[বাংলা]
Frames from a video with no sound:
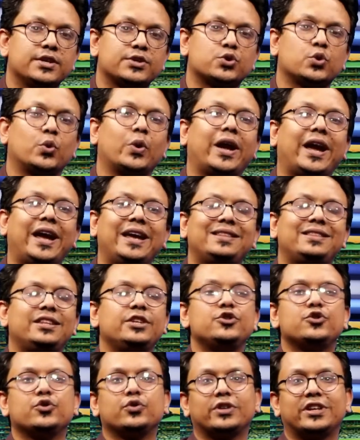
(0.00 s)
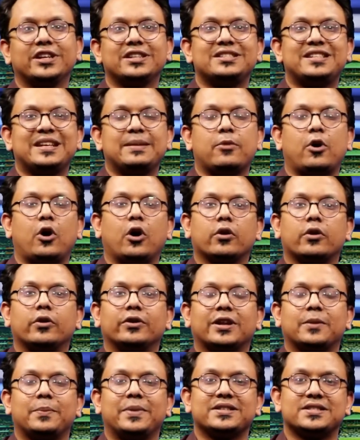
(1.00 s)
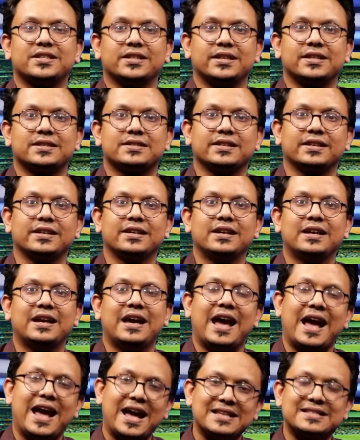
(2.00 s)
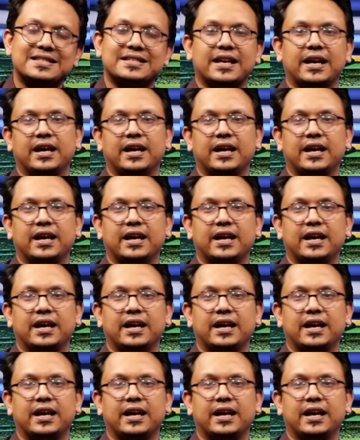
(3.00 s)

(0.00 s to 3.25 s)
সো এই তিনজনকে টিম অলরাউন্ডার বেছে নিয়েছে অ্যাজ